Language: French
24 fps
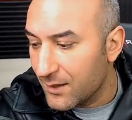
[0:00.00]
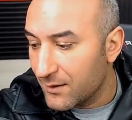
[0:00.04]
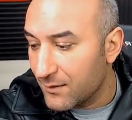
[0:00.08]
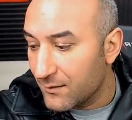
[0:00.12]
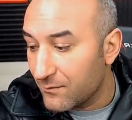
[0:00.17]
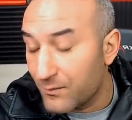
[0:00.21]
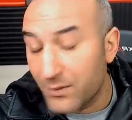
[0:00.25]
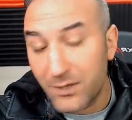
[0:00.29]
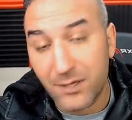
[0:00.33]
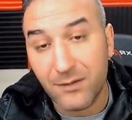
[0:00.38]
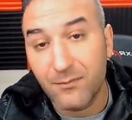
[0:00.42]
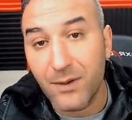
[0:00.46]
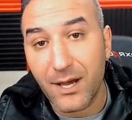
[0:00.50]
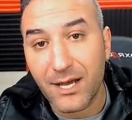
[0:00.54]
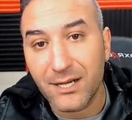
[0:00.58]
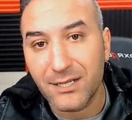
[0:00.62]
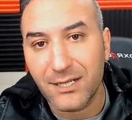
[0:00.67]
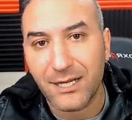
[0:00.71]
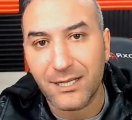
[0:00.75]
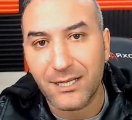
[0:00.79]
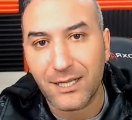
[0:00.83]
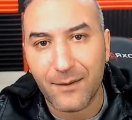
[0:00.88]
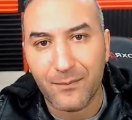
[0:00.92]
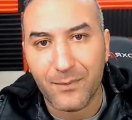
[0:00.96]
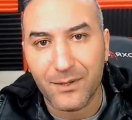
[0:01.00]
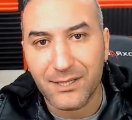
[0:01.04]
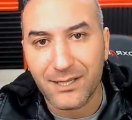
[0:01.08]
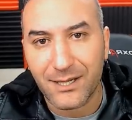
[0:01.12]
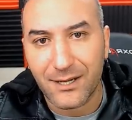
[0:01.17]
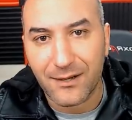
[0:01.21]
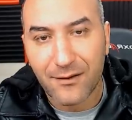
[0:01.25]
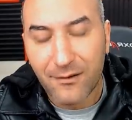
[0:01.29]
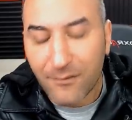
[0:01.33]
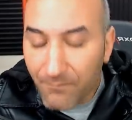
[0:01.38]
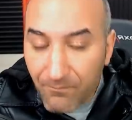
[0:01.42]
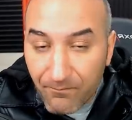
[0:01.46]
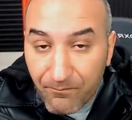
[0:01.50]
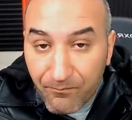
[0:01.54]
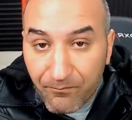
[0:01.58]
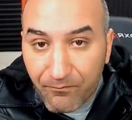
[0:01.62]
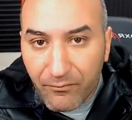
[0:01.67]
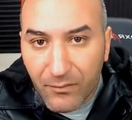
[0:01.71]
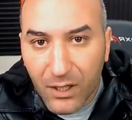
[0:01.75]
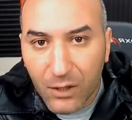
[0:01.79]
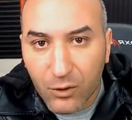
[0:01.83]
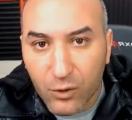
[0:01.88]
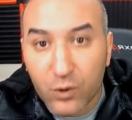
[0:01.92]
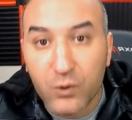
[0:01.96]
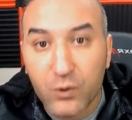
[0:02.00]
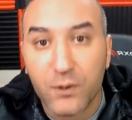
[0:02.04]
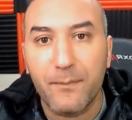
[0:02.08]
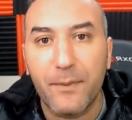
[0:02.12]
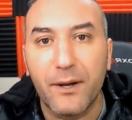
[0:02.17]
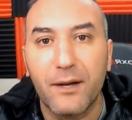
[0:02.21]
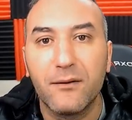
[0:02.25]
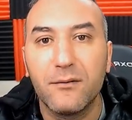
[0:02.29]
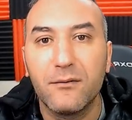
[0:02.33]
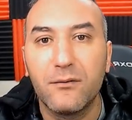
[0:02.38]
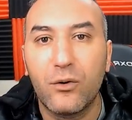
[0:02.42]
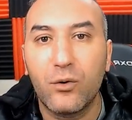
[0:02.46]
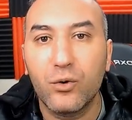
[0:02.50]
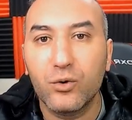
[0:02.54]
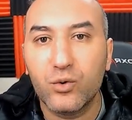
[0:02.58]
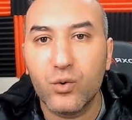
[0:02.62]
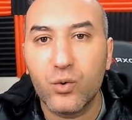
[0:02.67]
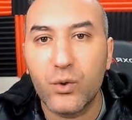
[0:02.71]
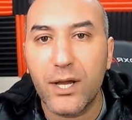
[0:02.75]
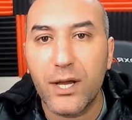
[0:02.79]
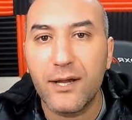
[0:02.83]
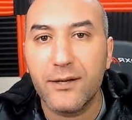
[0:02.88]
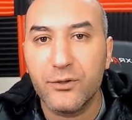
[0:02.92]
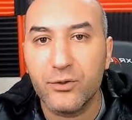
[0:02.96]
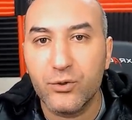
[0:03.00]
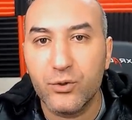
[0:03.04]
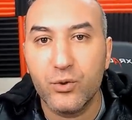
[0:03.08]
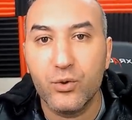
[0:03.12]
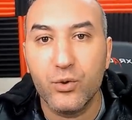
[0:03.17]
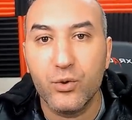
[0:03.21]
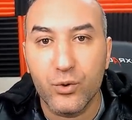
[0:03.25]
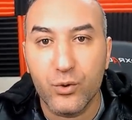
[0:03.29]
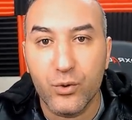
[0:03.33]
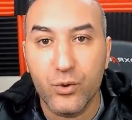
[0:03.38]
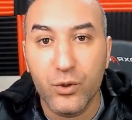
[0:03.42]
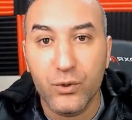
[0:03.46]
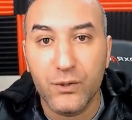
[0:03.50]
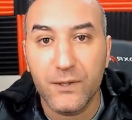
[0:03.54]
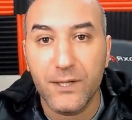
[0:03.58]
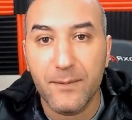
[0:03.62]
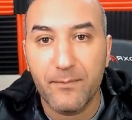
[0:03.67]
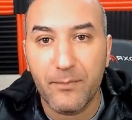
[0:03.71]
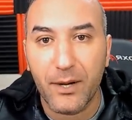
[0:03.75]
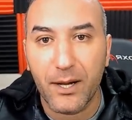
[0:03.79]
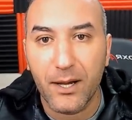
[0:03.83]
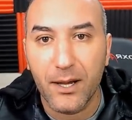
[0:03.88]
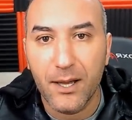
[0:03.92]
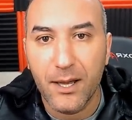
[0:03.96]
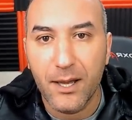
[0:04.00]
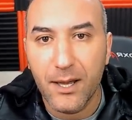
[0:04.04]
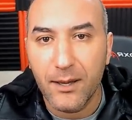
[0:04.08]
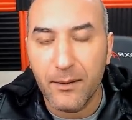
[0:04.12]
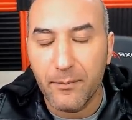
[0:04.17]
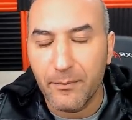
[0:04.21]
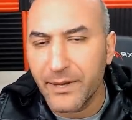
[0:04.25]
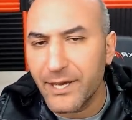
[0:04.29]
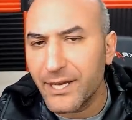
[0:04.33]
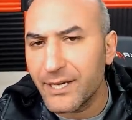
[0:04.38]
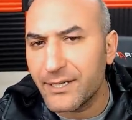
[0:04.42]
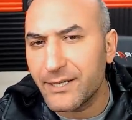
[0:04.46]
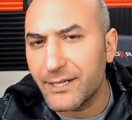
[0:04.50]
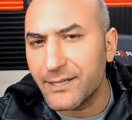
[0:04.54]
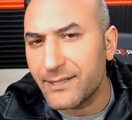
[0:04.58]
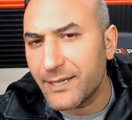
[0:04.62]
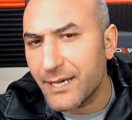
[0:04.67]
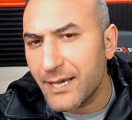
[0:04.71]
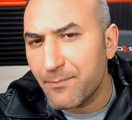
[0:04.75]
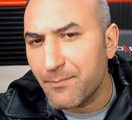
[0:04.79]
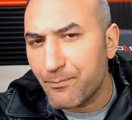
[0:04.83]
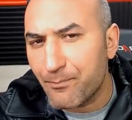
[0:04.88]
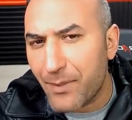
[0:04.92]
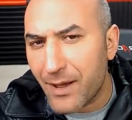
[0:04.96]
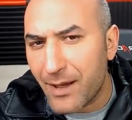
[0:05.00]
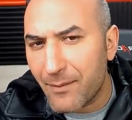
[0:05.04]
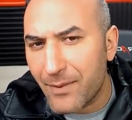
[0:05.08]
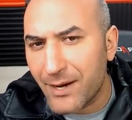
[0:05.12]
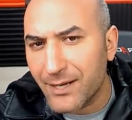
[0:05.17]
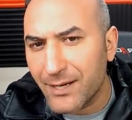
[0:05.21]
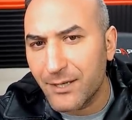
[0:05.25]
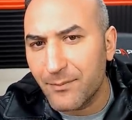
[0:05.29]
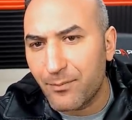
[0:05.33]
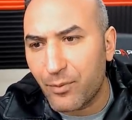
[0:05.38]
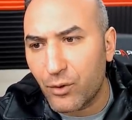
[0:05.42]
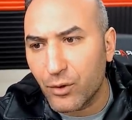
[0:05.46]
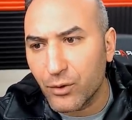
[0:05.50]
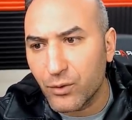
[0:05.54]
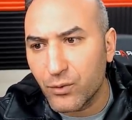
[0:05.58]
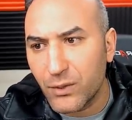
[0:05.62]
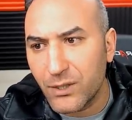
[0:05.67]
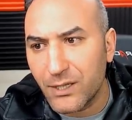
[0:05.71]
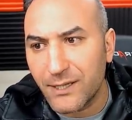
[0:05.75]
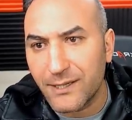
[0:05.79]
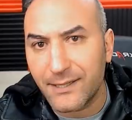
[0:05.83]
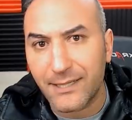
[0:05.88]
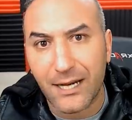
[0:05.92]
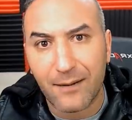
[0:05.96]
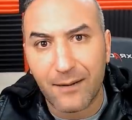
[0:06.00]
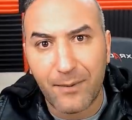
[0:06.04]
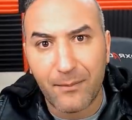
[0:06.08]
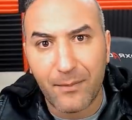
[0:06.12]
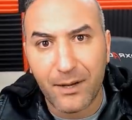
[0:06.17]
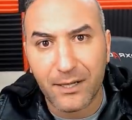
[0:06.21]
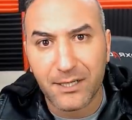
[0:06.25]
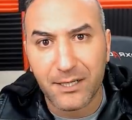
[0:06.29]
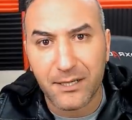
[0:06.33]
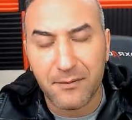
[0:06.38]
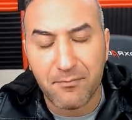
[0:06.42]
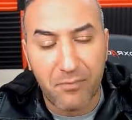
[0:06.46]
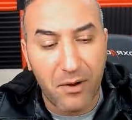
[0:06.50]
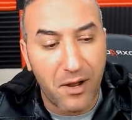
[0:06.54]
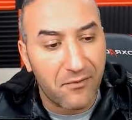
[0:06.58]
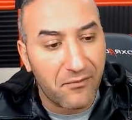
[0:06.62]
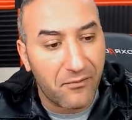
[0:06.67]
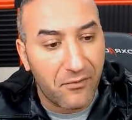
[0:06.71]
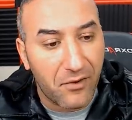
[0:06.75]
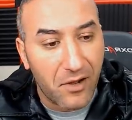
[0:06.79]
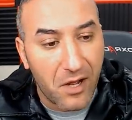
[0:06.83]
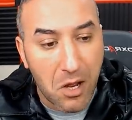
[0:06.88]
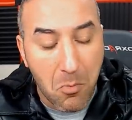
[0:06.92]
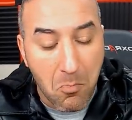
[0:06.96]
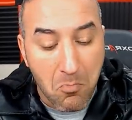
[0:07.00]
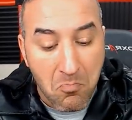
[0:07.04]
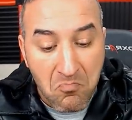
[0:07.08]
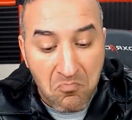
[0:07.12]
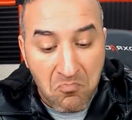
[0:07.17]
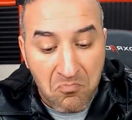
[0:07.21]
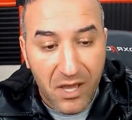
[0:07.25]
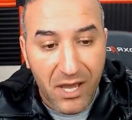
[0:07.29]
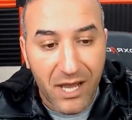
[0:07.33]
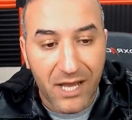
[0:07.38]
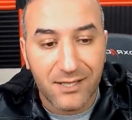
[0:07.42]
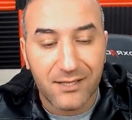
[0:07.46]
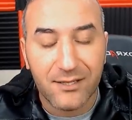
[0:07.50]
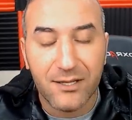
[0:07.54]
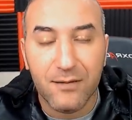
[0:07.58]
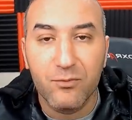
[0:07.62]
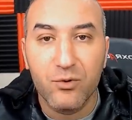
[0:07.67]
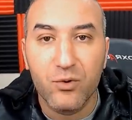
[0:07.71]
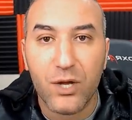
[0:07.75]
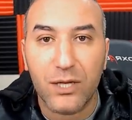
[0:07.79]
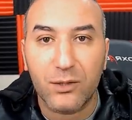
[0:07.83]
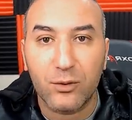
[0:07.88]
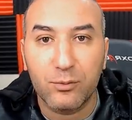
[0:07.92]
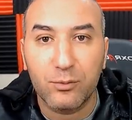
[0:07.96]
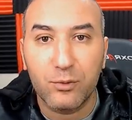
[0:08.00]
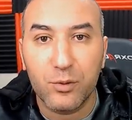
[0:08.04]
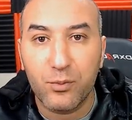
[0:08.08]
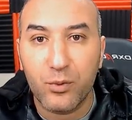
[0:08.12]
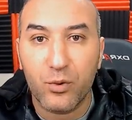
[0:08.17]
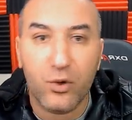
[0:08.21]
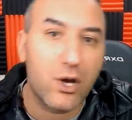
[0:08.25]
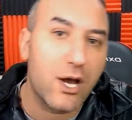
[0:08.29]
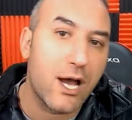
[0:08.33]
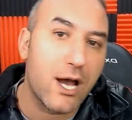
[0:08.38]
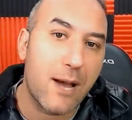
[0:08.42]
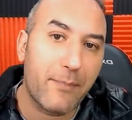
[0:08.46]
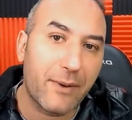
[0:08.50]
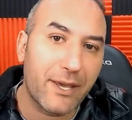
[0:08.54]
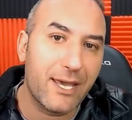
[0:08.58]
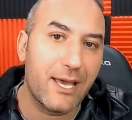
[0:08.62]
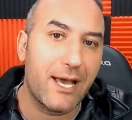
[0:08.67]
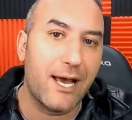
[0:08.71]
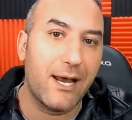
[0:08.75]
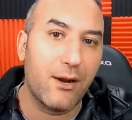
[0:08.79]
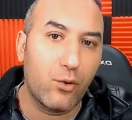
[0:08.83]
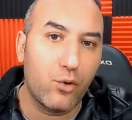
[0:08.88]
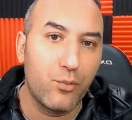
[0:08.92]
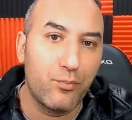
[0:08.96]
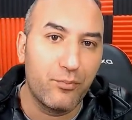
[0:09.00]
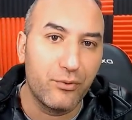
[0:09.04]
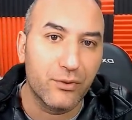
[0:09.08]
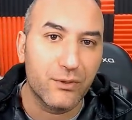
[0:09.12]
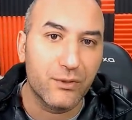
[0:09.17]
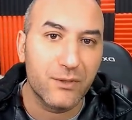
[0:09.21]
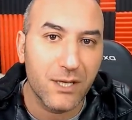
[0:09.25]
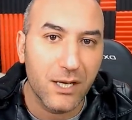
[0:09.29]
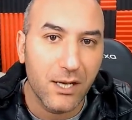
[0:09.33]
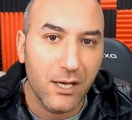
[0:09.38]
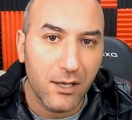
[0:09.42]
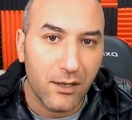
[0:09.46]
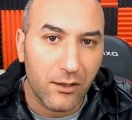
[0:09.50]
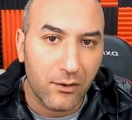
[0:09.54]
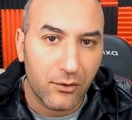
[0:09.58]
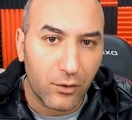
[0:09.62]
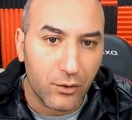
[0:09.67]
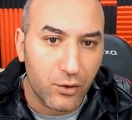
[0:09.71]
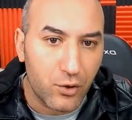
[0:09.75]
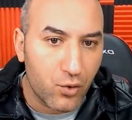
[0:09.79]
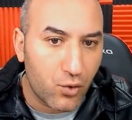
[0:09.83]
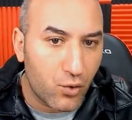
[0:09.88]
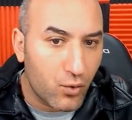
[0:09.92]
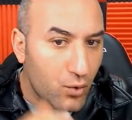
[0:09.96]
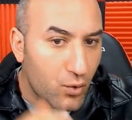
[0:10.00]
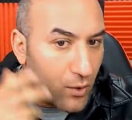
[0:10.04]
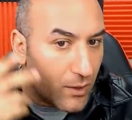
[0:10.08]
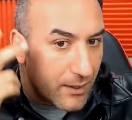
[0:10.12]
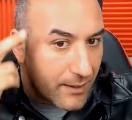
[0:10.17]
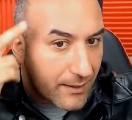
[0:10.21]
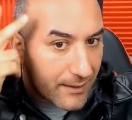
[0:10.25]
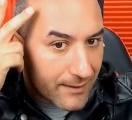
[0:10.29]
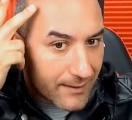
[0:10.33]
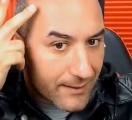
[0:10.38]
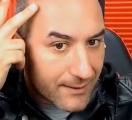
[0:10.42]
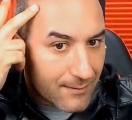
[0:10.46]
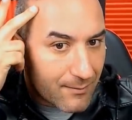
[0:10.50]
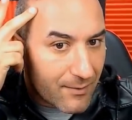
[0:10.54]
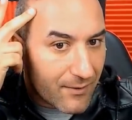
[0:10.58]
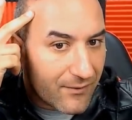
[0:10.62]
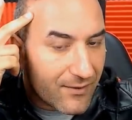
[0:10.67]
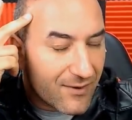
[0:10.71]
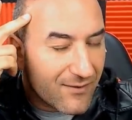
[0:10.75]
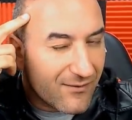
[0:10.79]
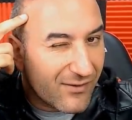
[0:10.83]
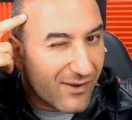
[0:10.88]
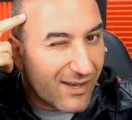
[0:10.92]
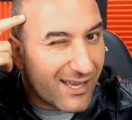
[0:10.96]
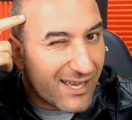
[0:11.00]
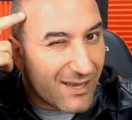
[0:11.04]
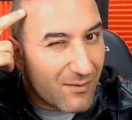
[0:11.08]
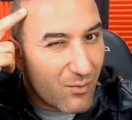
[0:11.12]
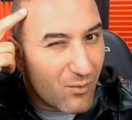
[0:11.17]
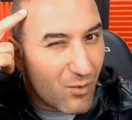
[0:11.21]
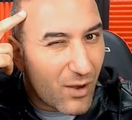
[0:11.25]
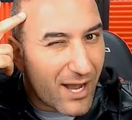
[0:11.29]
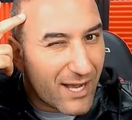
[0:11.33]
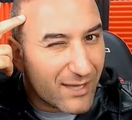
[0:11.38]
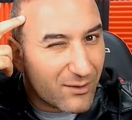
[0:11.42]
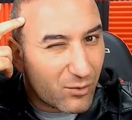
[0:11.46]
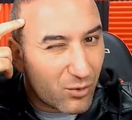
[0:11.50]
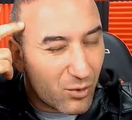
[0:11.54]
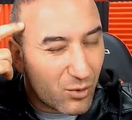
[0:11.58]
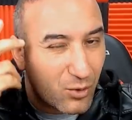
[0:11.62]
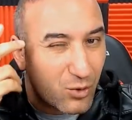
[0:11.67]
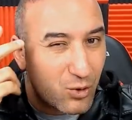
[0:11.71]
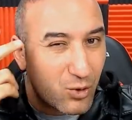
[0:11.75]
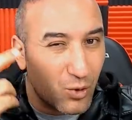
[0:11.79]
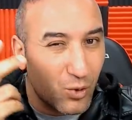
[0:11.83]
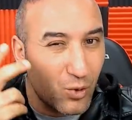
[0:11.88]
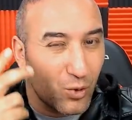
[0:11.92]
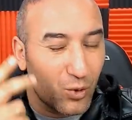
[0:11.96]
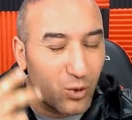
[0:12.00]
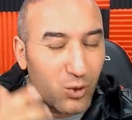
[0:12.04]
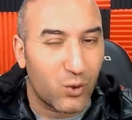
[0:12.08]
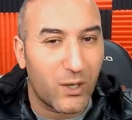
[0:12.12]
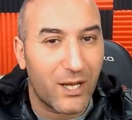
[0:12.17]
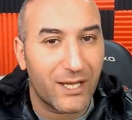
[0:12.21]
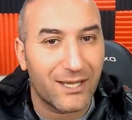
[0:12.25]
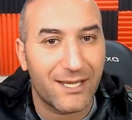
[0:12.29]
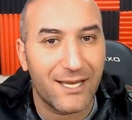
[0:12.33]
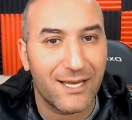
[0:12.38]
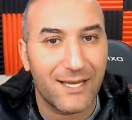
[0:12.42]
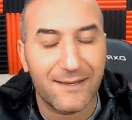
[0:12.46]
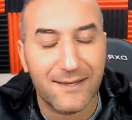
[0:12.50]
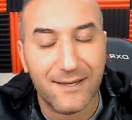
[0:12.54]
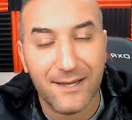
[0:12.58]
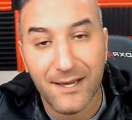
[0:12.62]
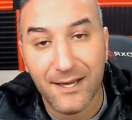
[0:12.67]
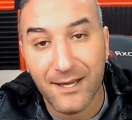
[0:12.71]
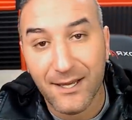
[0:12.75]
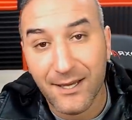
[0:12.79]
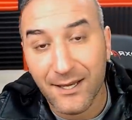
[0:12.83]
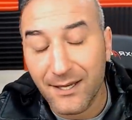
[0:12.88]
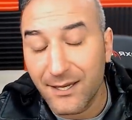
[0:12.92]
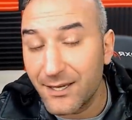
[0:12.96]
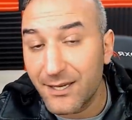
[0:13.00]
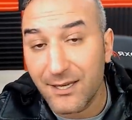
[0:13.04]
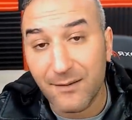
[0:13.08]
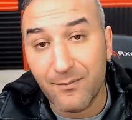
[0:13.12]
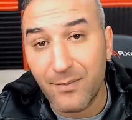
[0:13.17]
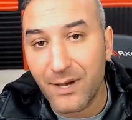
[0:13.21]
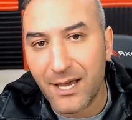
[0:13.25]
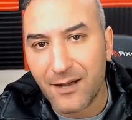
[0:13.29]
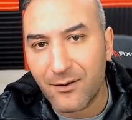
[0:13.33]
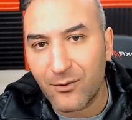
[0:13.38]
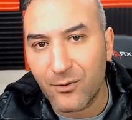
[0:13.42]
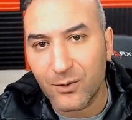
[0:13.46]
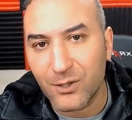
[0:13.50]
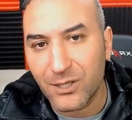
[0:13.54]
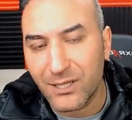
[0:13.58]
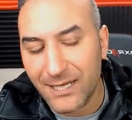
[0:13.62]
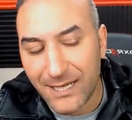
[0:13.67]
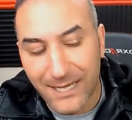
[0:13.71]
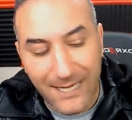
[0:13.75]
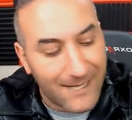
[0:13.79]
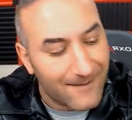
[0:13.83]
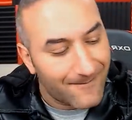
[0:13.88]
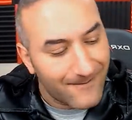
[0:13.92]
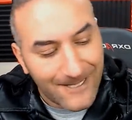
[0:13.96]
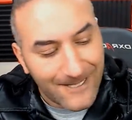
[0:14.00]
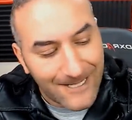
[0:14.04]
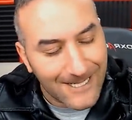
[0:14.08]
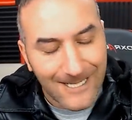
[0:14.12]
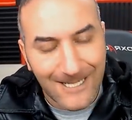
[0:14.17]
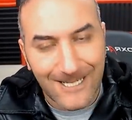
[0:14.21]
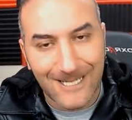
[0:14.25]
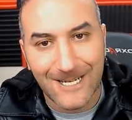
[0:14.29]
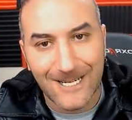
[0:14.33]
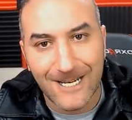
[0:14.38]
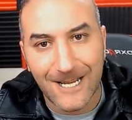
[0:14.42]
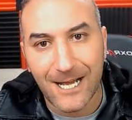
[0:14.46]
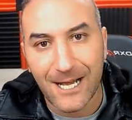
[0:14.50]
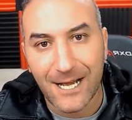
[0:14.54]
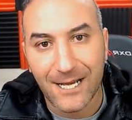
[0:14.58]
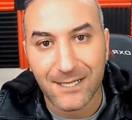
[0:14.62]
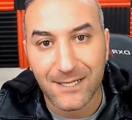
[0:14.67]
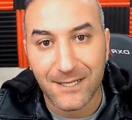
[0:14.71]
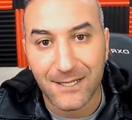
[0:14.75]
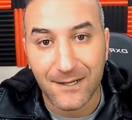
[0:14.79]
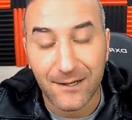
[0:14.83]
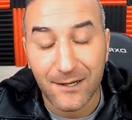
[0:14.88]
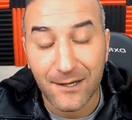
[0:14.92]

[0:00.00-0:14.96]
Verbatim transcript: Puis bah, j'ai attrapé ça, je sais pas. En tout cas, je ne sais pas. Mais j'ai essayé pas mal des produits et ça n'a pas marché. Parfois, elle se diminue un tout petit peu et après, elle repousse. Donc du coup, euh, ça m'a fait vraiment un truc chelou sur la tête. Et ben, quand j'étais énervé, je l'ai arraché.